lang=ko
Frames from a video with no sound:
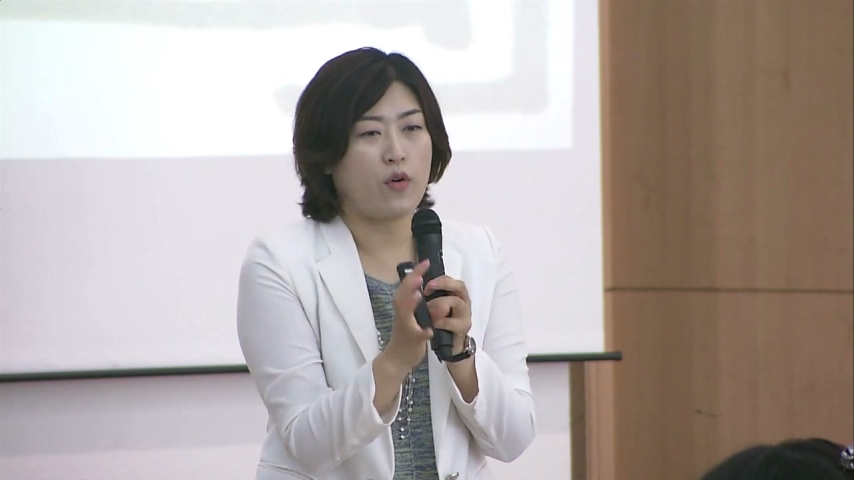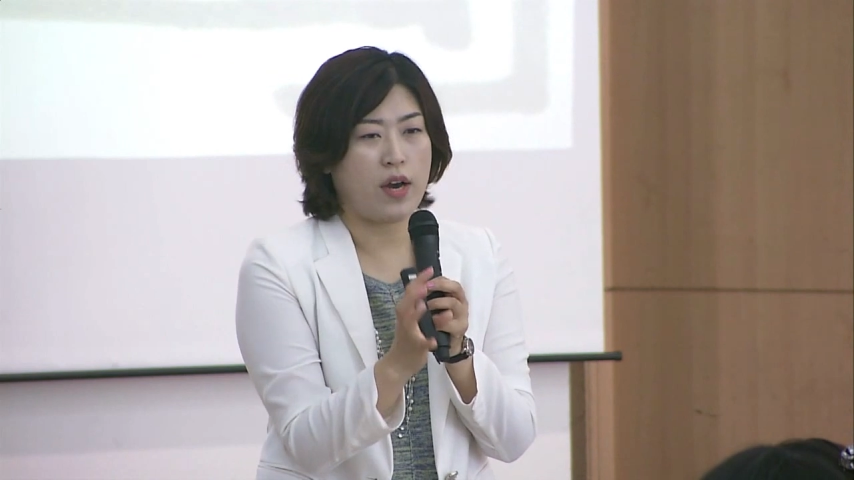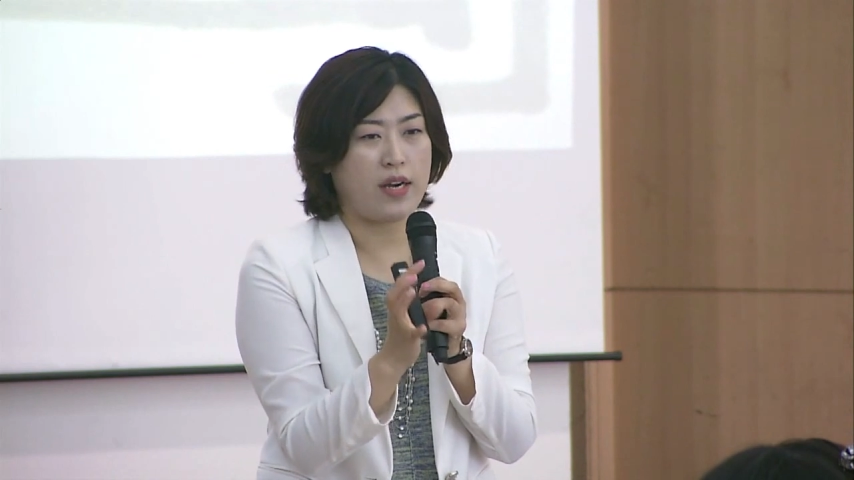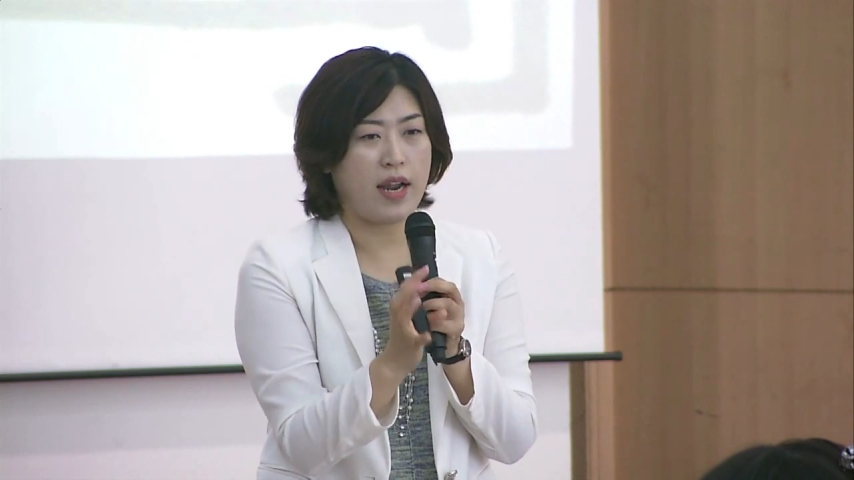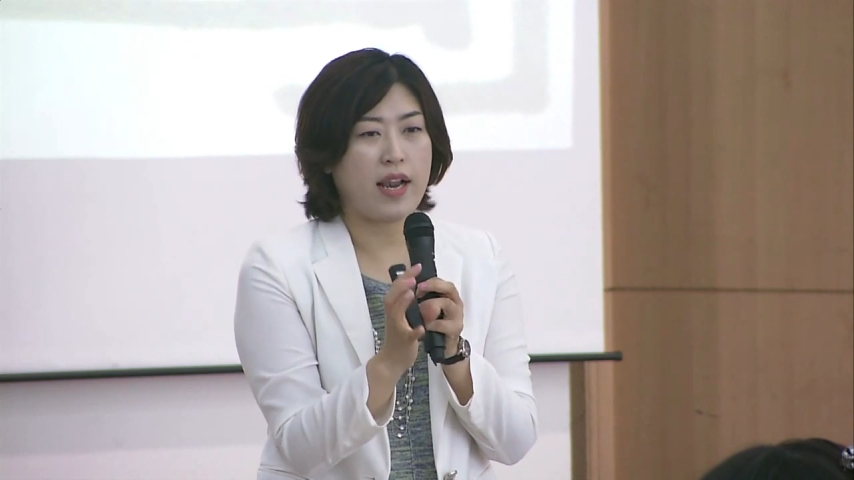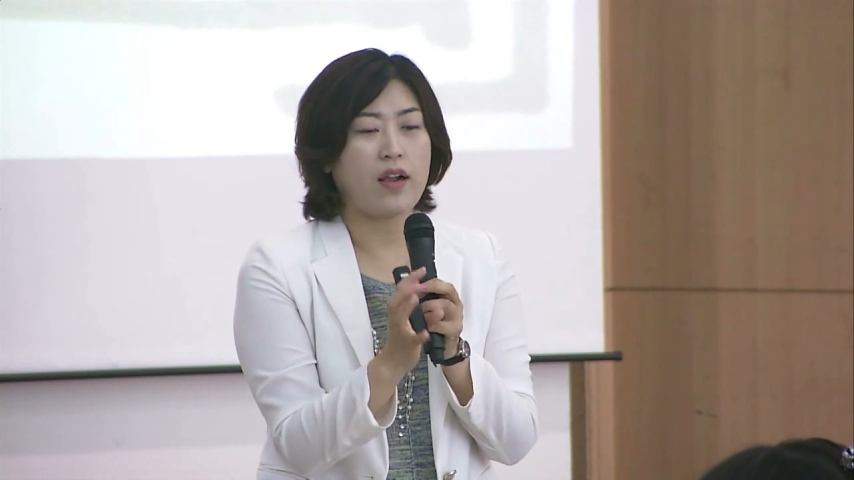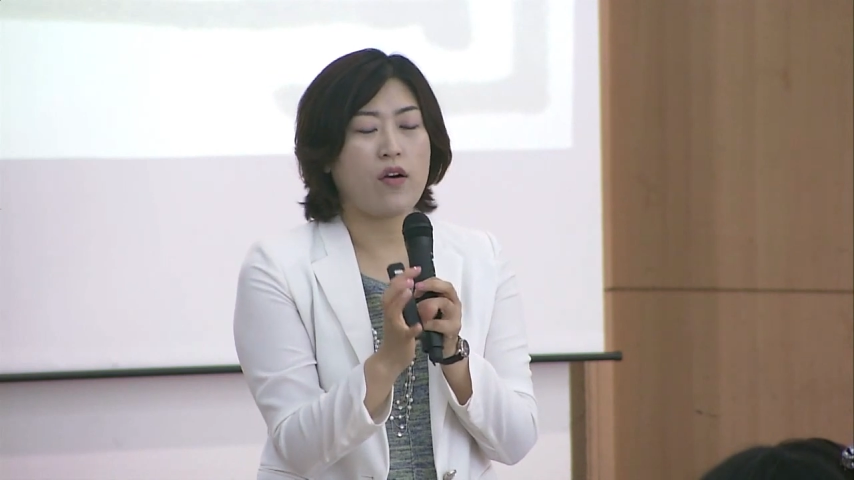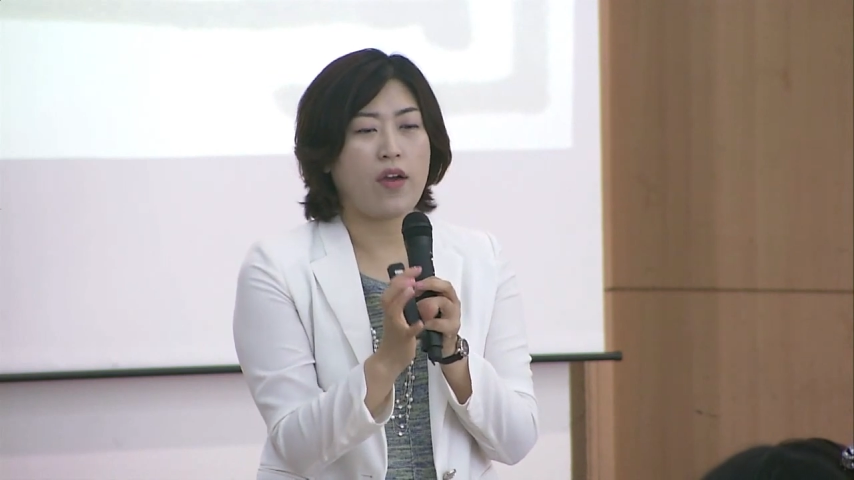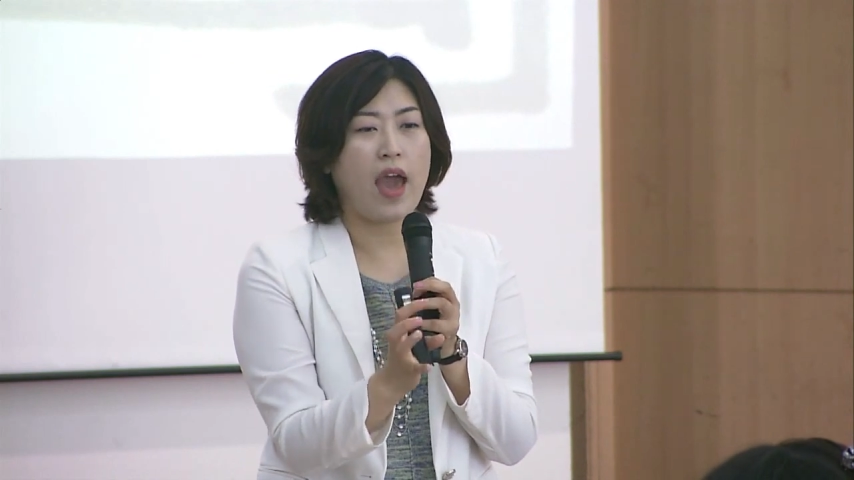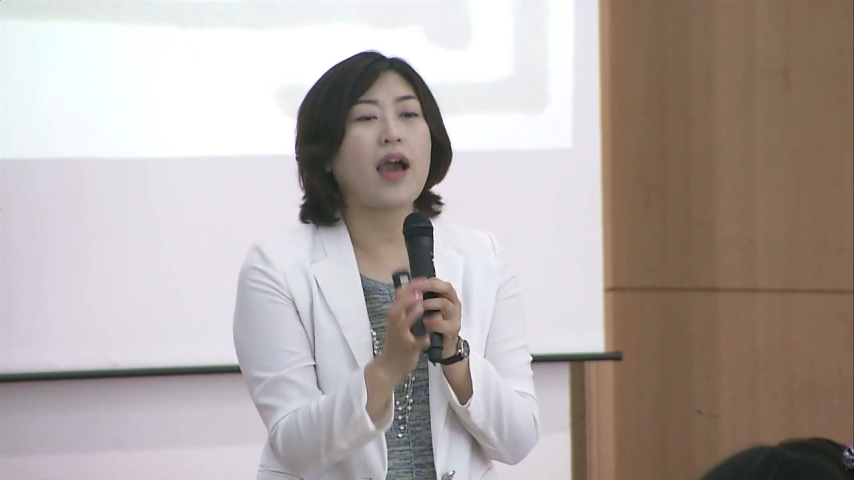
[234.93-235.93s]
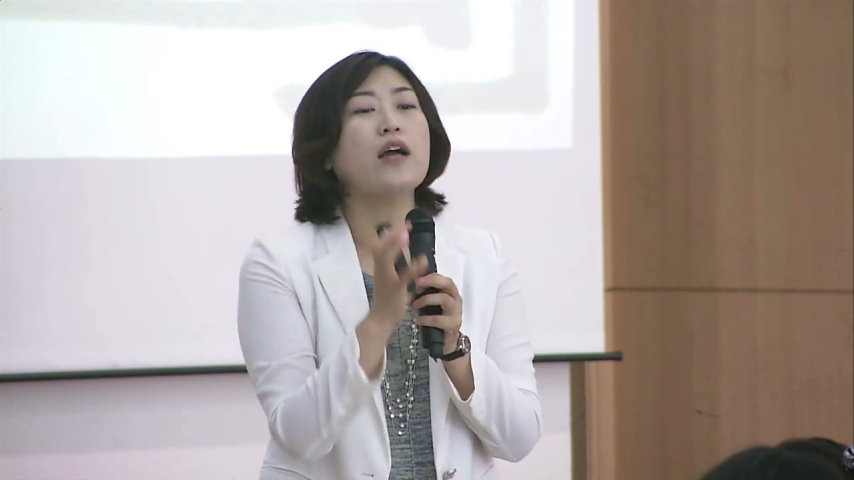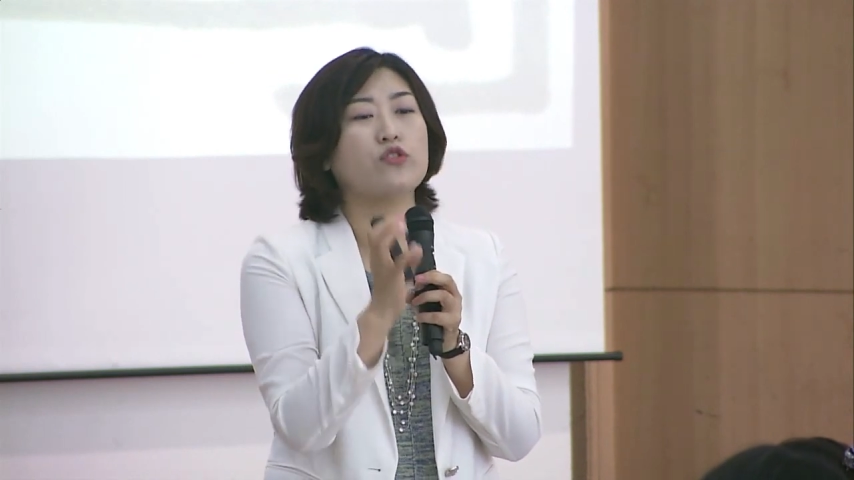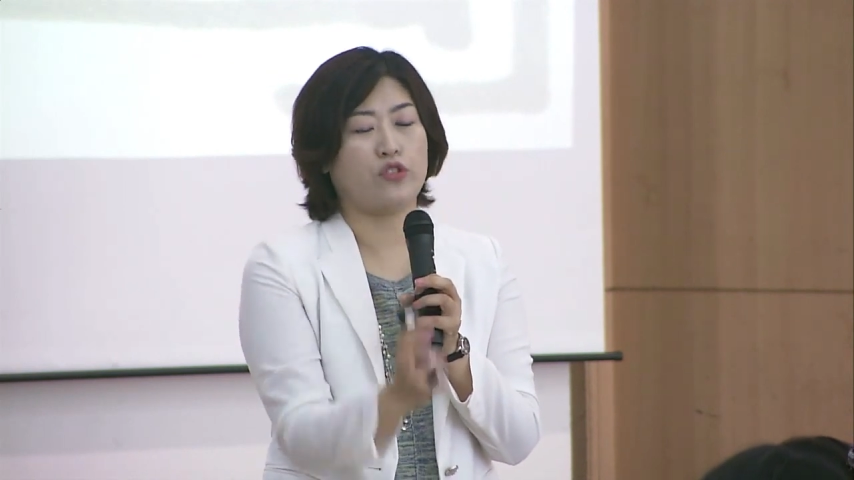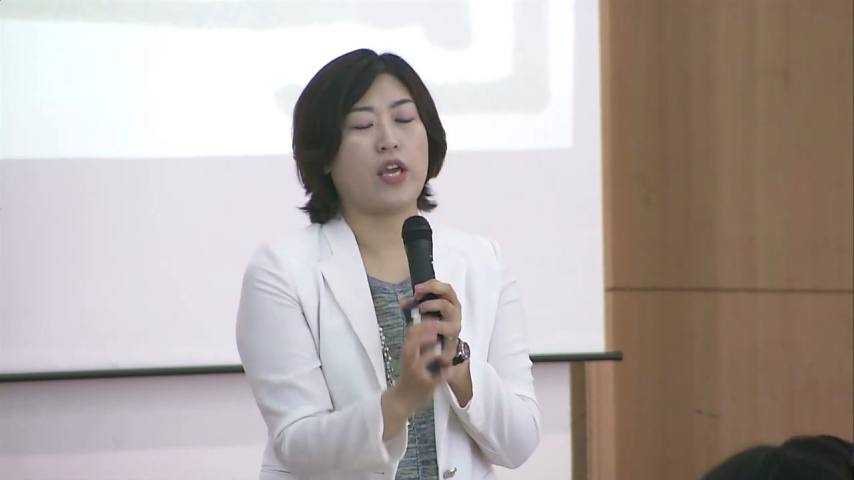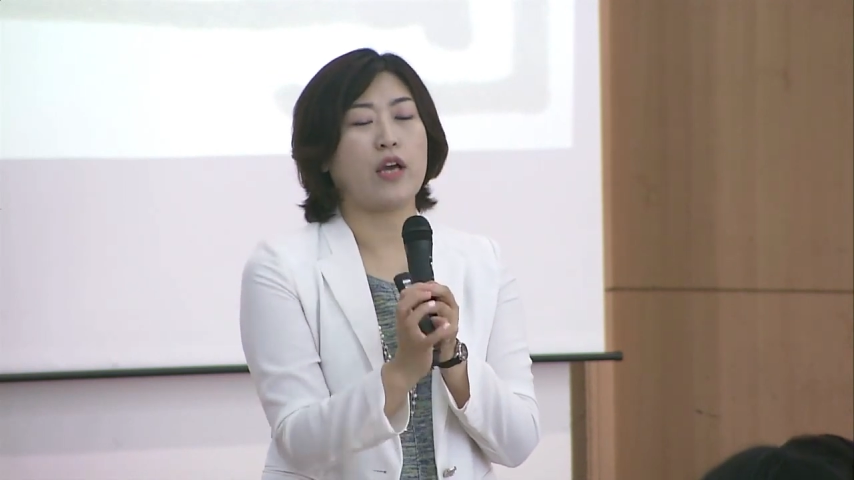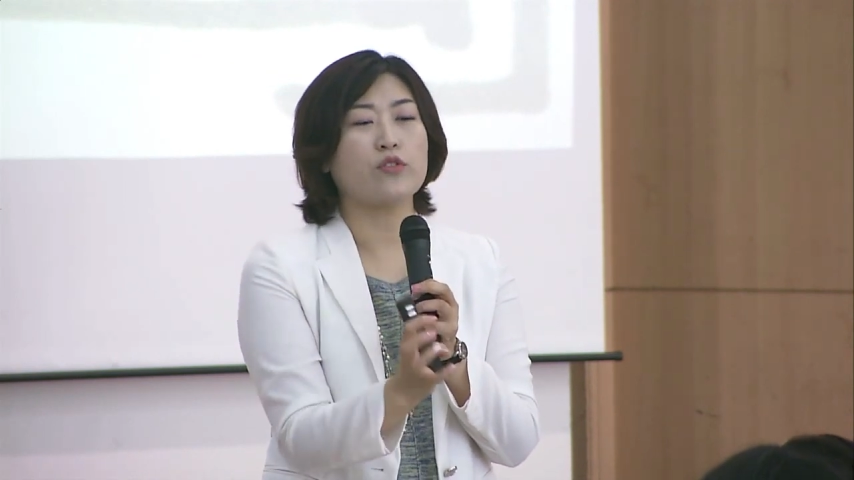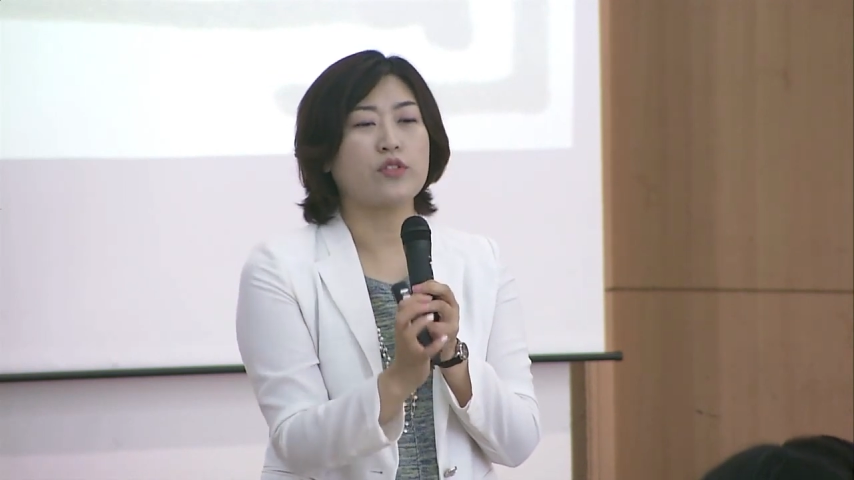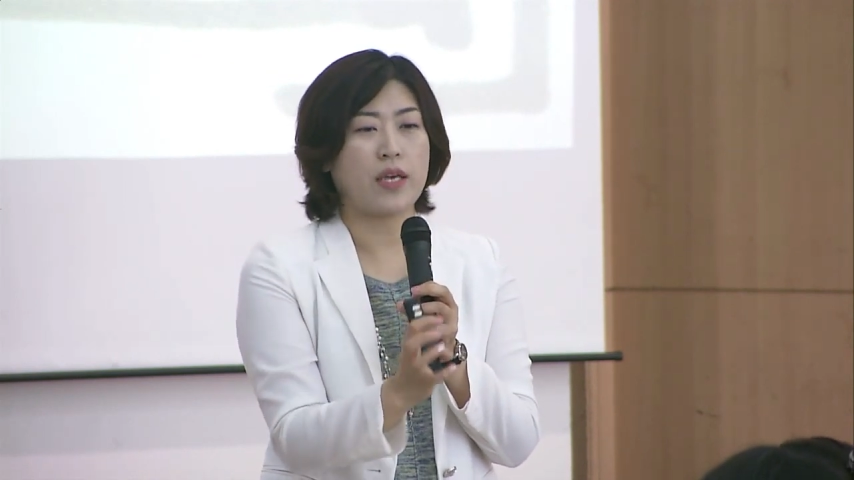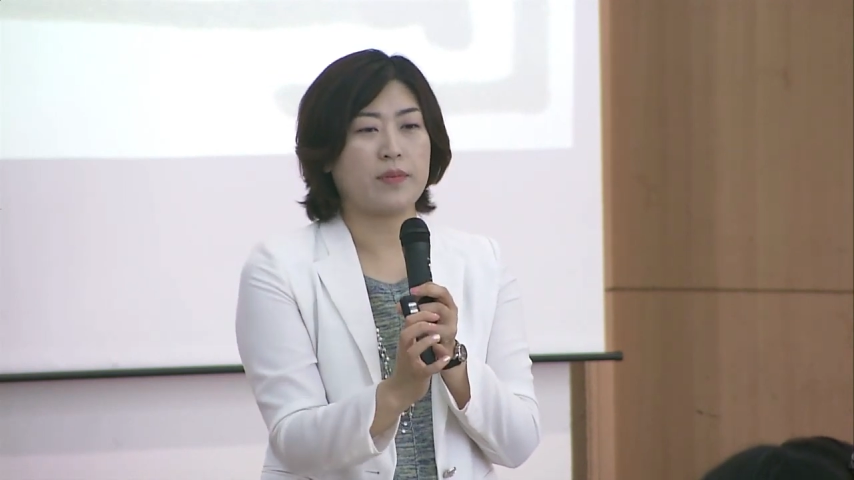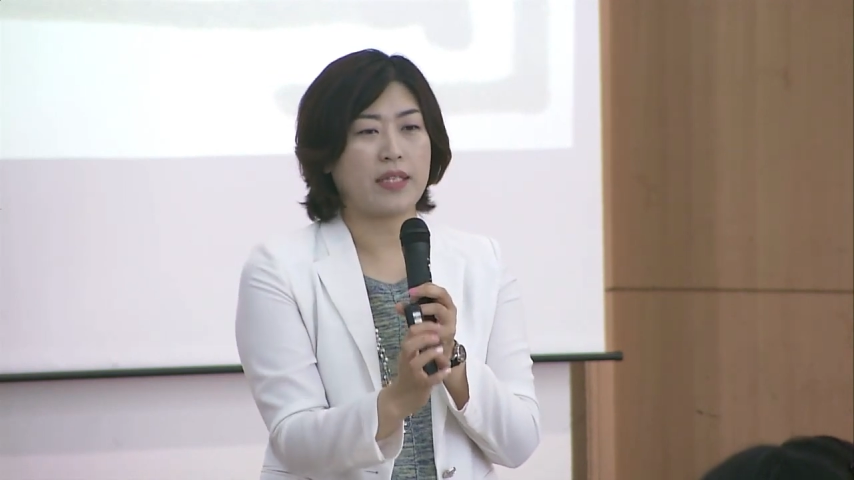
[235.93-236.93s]
역할을 할 거야가 주
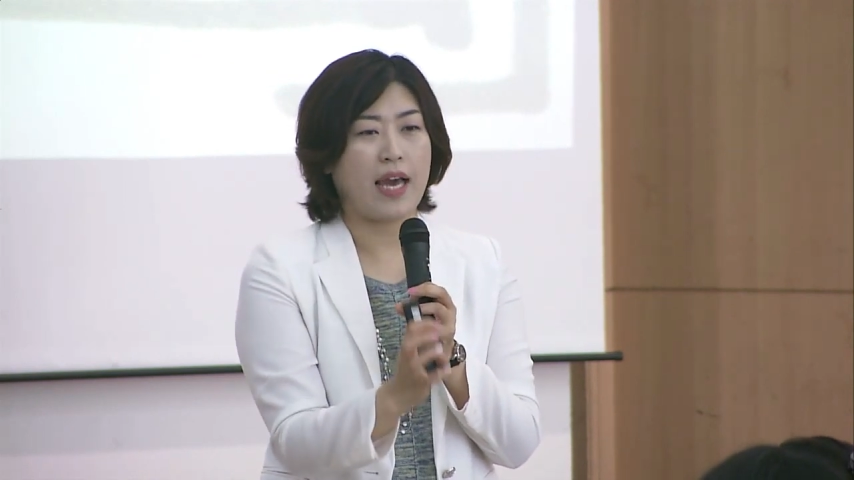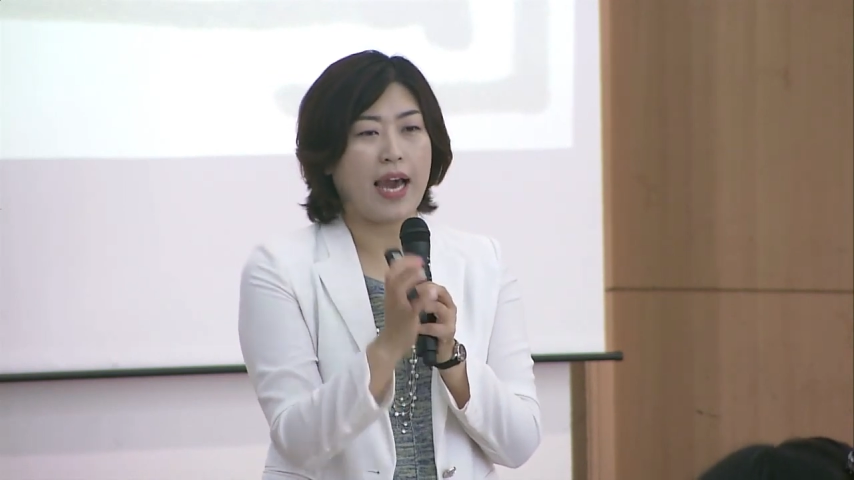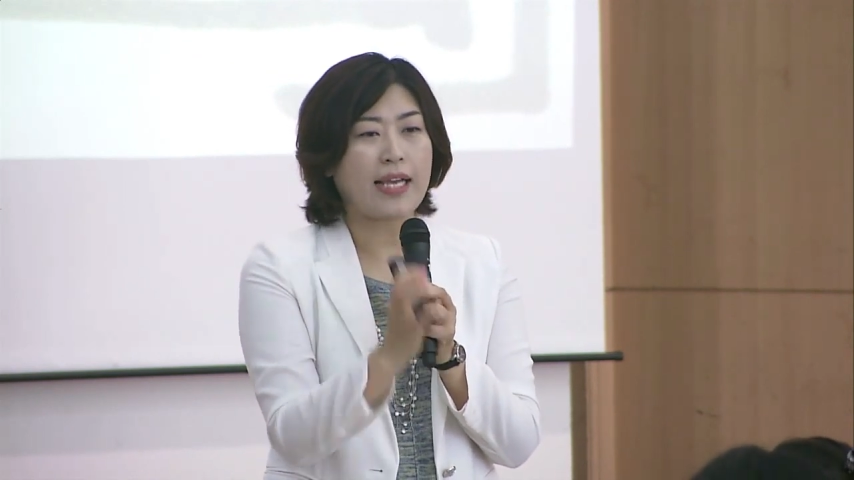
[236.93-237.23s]
양육자입니다.